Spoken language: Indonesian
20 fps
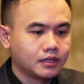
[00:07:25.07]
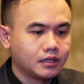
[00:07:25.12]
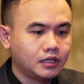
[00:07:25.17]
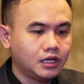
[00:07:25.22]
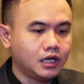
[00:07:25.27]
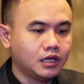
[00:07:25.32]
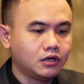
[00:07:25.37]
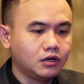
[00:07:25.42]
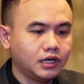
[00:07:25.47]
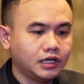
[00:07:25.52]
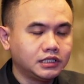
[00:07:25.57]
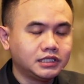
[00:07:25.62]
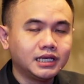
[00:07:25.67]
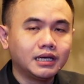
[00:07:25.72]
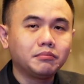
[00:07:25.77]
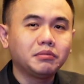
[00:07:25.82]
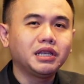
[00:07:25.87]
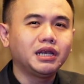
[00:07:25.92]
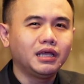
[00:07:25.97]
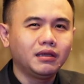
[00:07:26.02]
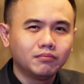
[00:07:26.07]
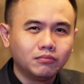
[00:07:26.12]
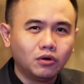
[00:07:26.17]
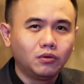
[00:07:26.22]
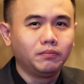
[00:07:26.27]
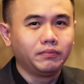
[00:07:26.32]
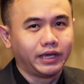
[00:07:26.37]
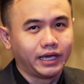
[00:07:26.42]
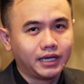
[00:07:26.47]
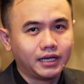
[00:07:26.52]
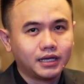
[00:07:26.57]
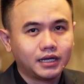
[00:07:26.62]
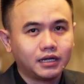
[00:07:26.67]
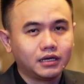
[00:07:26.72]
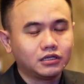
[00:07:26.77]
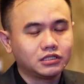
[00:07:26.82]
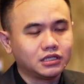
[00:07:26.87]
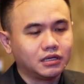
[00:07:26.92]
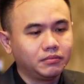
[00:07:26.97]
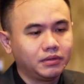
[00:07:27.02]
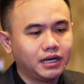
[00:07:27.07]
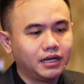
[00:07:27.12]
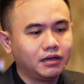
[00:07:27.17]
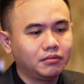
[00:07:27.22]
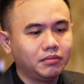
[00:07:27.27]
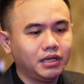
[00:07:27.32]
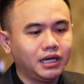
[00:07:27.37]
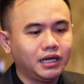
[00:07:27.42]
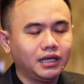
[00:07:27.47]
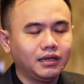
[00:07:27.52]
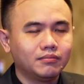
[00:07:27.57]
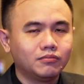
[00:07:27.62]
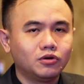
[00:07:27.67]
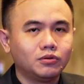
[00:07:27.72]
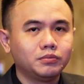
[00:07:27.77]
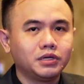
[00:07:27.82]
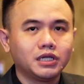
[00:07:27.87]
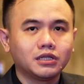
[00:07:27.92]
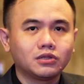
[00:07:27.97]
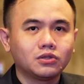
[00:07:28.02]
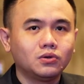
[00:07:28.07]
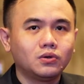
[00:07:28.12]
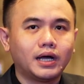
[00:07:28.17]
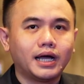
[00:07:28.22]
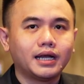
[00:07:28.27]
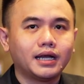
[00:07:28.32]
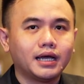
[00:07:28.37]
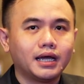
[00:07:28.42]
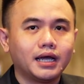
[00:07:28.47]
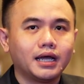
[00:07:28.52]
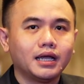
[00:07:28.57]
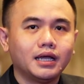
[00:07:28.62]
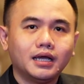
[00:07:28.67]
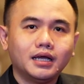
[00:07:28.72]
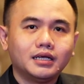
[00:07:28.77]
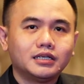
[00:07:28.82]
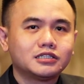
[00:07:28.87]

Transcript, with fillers: Di Indonesia minimum ya, kalau saya bilang minimum itu ada